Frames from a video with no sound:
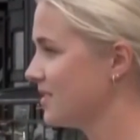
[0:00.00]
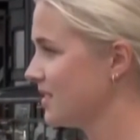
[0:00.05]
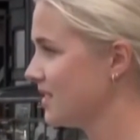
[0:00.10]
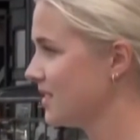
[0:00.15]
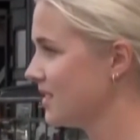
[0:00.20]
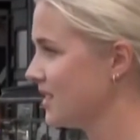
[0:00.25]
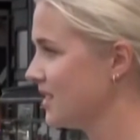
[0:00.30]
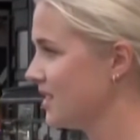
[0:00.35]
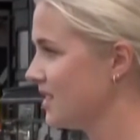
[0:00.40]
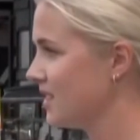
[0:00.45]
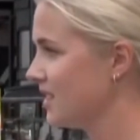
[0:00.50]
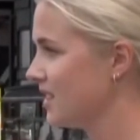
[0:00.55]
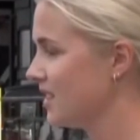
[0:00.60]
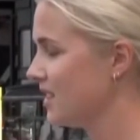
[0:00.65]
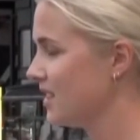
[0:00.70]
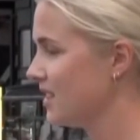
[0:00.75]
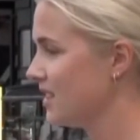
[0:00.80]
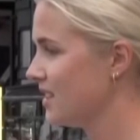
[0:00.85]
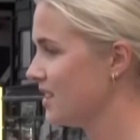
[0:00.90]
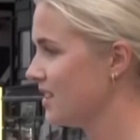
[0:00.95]
you take care
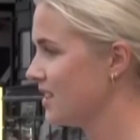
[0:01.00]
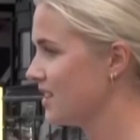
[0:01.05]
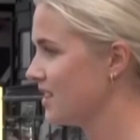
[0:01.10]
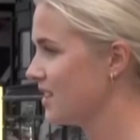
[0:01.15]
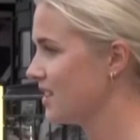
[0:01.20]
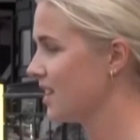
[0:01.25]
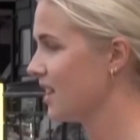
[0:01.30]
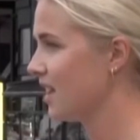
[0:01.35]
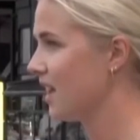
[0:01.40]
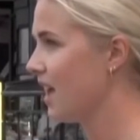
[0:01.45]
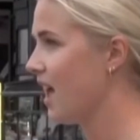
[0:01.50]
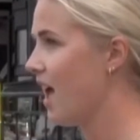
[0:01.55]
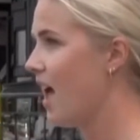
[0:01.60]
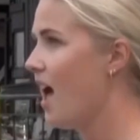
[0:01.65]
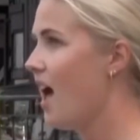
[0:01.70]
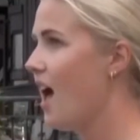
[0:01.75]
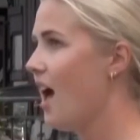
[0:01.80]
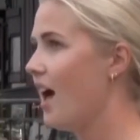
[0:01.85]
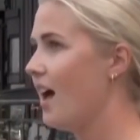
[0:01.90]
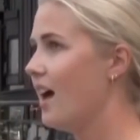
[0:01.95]
about your skin?
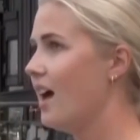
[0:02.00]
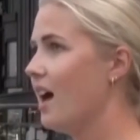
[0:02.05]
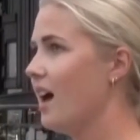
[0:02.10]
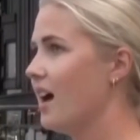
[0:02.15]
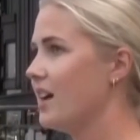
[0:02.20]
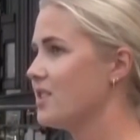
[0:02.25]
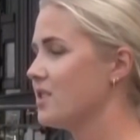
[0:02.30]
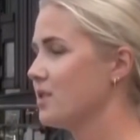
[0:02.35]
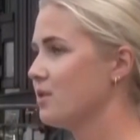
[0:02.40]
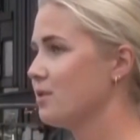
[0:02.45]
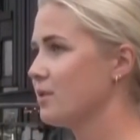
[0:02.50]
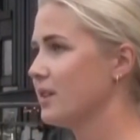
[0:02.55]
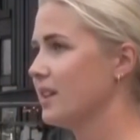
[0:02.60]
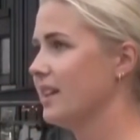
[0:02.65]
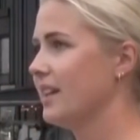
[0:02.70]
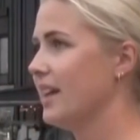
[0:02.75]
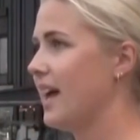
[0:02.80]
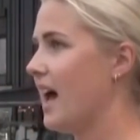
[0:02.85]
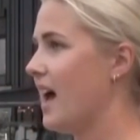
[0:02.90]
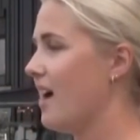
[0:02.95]
Uh, I don't
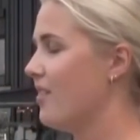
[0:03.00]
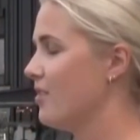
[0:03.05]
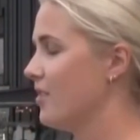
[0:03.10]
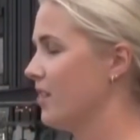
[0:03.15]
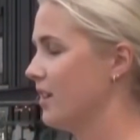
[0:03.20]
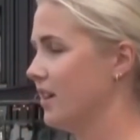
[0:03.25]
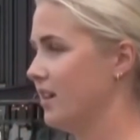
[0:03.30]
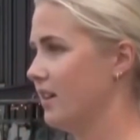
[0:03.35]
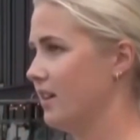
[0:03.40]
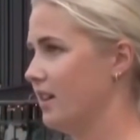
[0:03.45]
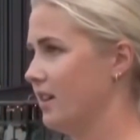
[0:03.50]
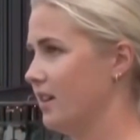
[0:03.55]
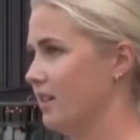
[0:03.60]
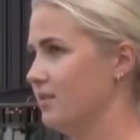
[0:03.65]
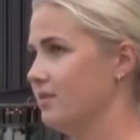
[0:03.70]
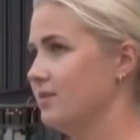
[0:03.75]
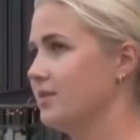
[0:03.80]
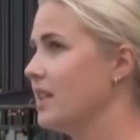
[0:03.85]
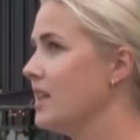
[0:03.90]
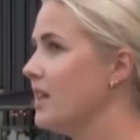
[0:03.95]
really have
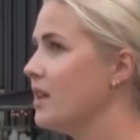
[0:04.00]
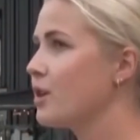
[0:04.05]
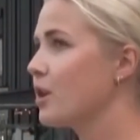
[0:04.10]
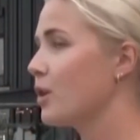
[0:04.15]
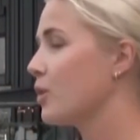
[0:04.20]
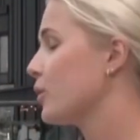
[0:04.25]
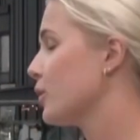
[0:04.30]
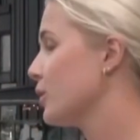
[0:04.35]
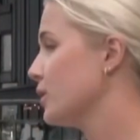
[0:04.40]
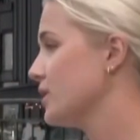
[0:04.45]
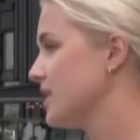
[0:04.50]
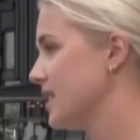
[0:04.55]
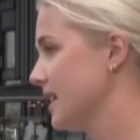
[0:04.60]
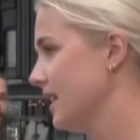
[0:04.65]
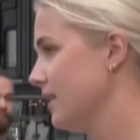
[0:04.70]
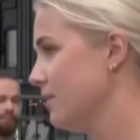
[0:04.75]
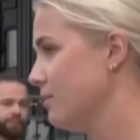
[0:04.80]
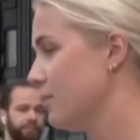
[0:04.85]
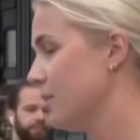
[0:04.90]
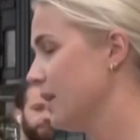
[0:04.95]
a, a
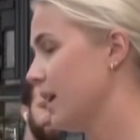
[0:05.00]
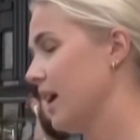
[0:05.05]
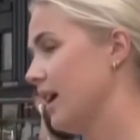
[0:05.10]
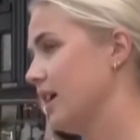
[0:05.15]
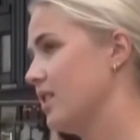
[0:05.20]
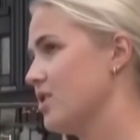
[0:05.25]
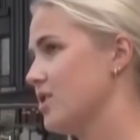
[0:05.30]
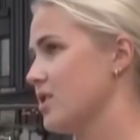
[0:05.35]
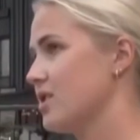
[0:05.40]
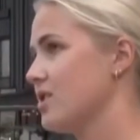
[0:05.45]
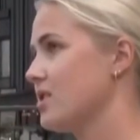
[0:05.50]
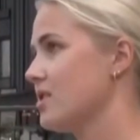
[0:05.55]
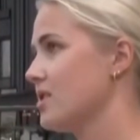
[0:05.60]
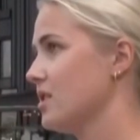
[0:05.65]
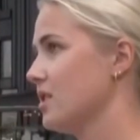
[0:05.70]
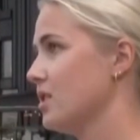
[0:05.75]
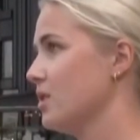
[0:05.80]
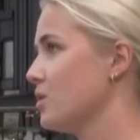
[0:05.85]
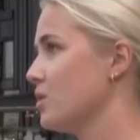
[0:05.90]
routine. اللي قالتها